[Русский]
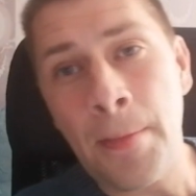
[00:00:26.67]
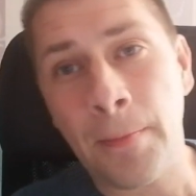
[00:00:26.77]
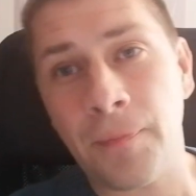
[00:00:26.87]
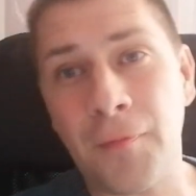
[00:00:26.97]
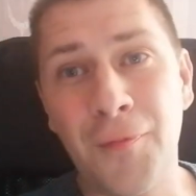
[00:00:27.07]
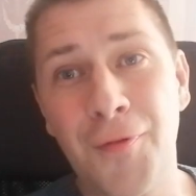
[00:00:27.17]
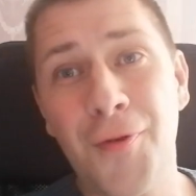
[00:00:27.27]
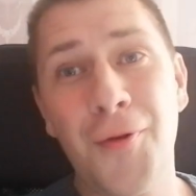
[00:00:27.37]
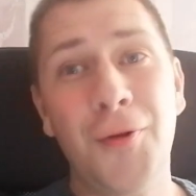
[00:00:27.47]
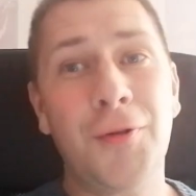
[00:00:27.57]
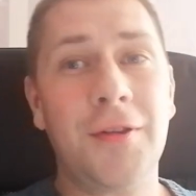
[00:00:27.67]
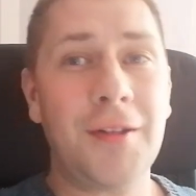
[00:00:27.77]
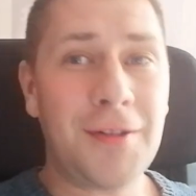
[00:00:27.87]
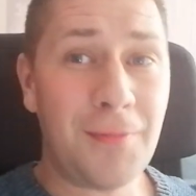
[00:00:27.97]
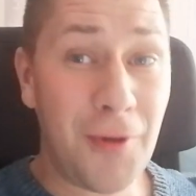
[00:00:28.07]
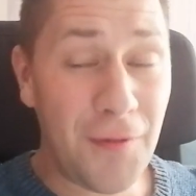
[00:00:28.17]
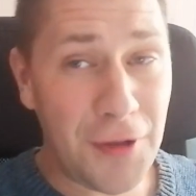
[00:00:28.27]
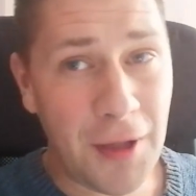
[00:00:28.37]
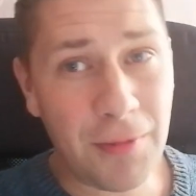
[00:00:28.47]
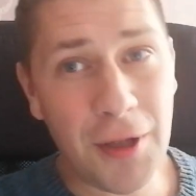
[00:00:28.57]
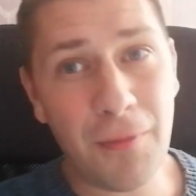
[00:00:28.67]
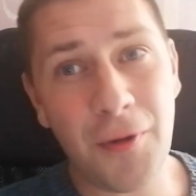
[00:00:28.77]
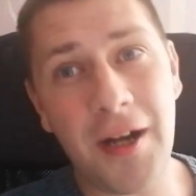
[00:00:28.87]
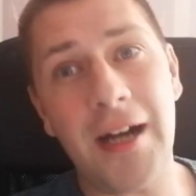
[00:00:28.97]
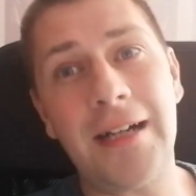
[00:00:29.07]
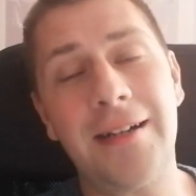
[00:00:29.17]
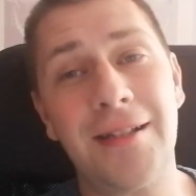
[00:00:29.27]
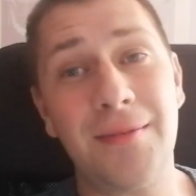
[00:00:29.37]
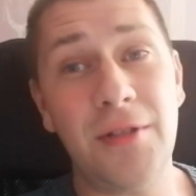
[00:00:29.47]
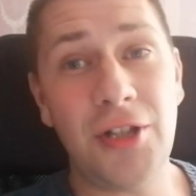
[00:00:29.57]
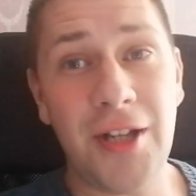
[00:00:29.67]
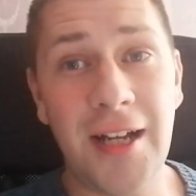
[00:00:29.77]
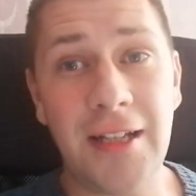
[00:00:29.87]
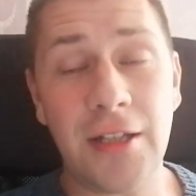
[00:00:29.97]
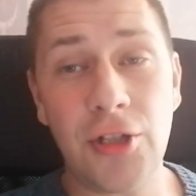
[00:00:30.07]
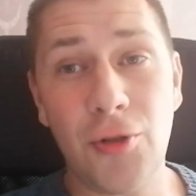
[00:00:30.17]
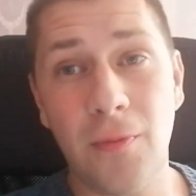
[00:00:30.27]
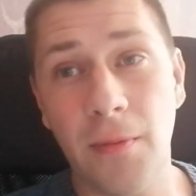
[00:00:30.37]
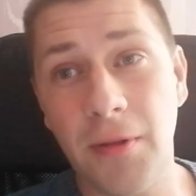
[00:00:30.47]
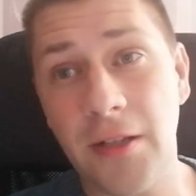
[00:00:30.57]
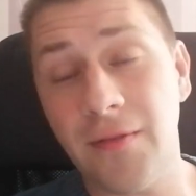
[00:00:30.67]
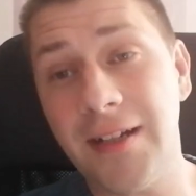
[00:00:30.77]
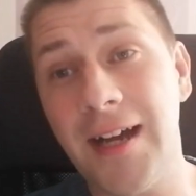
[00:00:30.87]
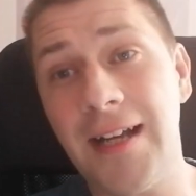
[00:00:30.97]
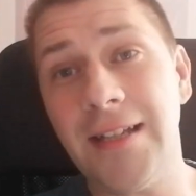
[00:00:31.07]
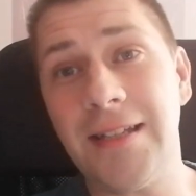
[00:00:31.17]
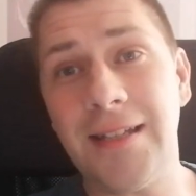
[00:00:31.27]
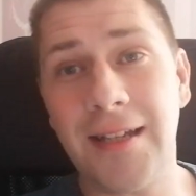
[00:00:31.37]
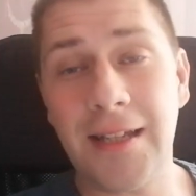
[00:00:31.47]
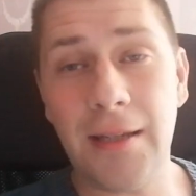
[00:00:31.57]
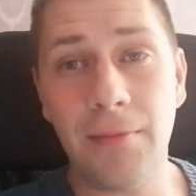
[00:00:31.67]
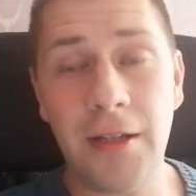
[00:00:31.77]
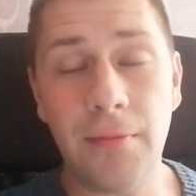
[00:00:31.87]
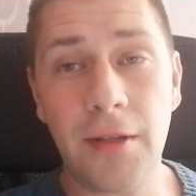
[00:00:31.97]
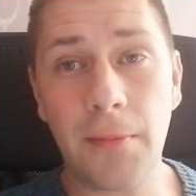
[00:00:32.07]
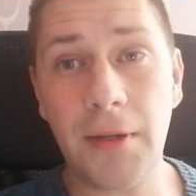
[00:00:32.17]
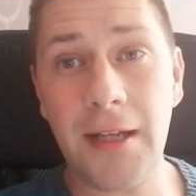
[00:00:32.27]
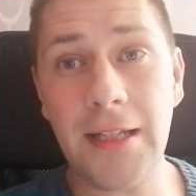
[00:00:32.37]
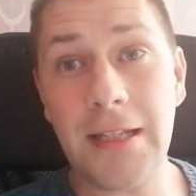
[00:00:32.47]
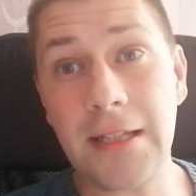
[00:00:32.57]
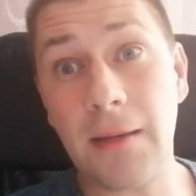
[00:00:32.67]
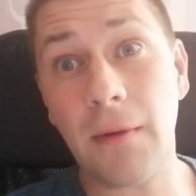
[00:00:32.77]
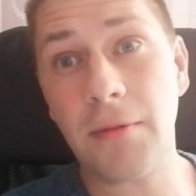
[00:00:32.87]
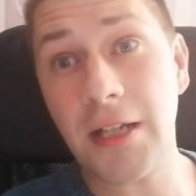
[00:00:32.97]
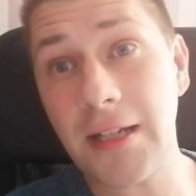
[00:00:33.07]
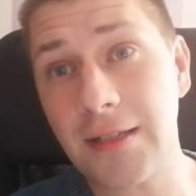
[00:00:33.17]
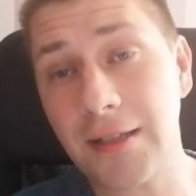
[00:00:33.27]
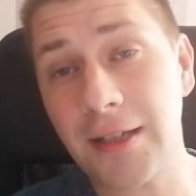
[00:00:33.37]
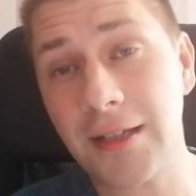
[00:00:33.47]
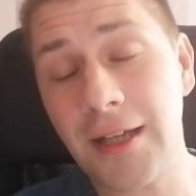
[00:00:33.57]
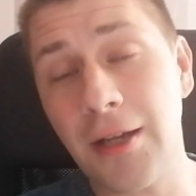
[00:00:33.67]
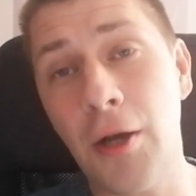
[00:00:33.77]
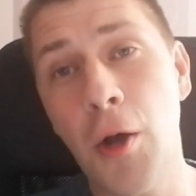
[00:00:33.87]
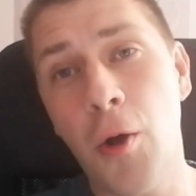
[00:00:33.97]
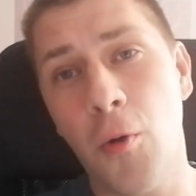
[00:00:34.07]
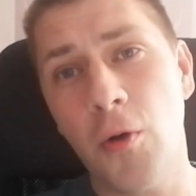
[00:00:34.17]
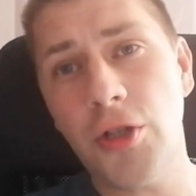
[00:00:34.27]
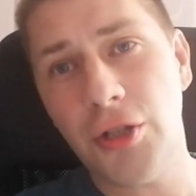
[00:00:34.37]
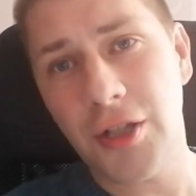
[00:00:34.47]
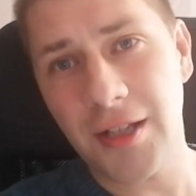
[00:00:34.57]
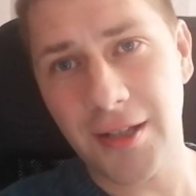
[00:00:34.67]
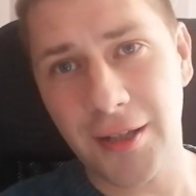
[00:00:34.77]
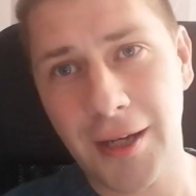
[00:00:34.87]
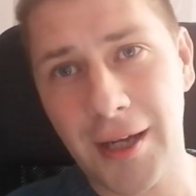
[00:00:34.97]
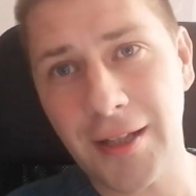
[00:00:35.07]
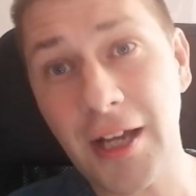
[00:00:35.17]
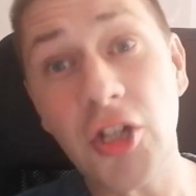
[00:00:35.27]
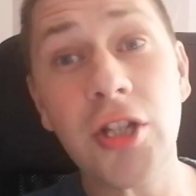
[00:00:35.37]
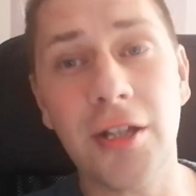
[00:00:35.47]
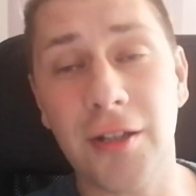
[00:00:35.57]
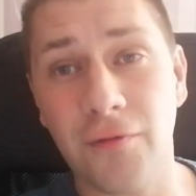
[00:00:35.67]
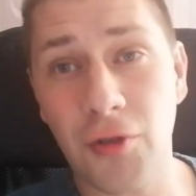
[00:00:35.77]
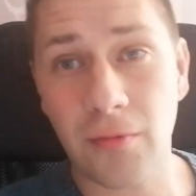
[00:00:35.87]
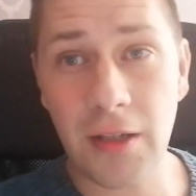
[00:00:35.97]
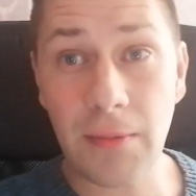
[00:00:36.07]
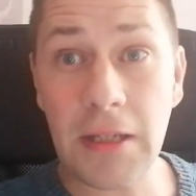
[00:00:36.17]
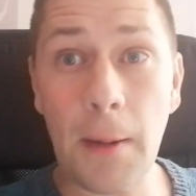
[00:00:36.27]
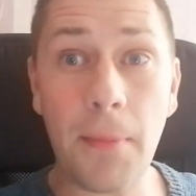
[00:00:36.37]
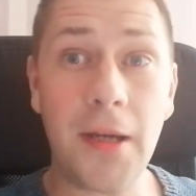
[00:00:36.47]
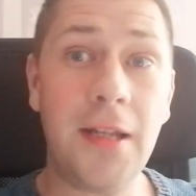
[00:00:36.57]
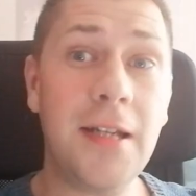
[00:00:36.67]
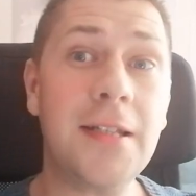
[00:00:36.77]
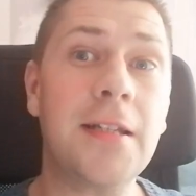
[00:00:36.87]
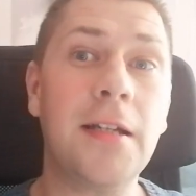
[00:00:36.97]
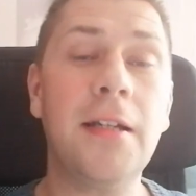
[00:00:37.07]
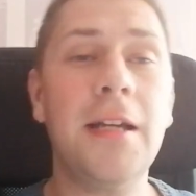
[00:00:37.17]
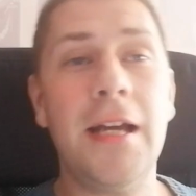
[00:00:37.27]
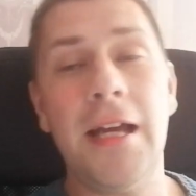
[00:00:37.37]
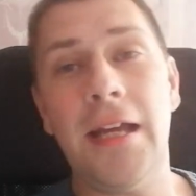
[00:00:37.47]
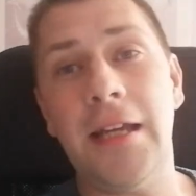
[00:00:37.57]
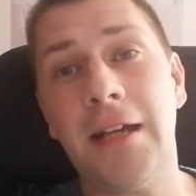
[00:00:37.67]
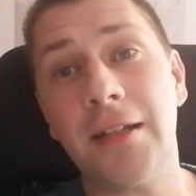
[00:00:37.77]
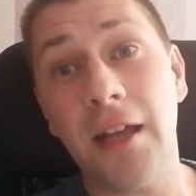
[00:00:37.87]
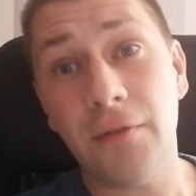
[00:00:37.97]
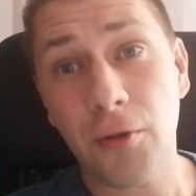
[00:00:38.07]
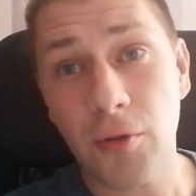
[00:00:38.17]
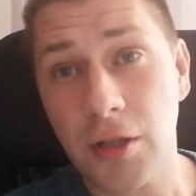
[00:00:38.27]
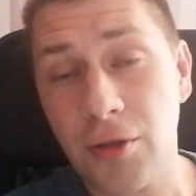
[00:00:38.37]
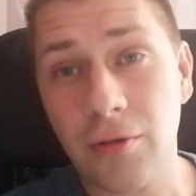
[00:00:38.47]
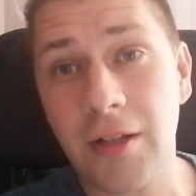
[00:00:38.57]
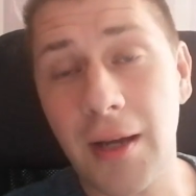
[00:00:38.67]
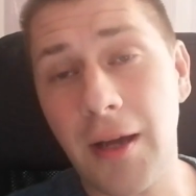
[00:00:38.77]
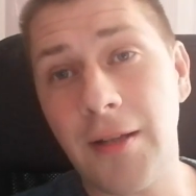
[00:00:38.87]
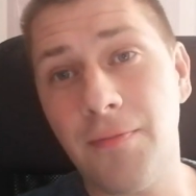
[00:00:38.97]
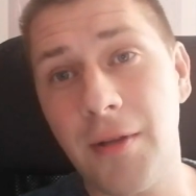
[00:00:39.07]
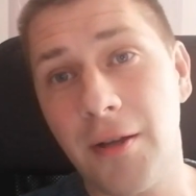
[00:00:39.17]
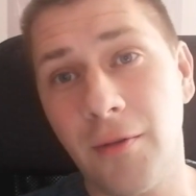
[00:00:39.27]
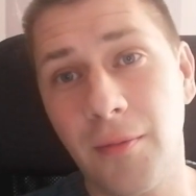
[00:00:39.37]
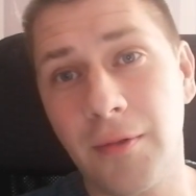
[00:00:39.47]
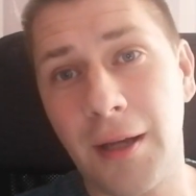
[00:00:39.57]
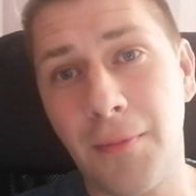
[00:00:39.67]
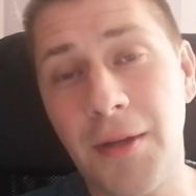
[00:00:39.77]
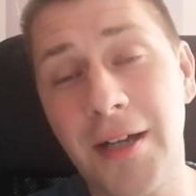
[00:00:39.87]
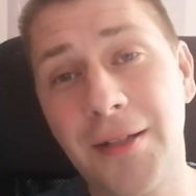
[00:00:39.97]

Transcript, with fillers: Вот, это было видно и потому, как размещали, на чем мы передвигались, и какие были были мероприятия, с кем общались и так далее. Очень интересная такая неожиданная в чем-то для меня поездка. И когда я вернулся сюда, первым объектом,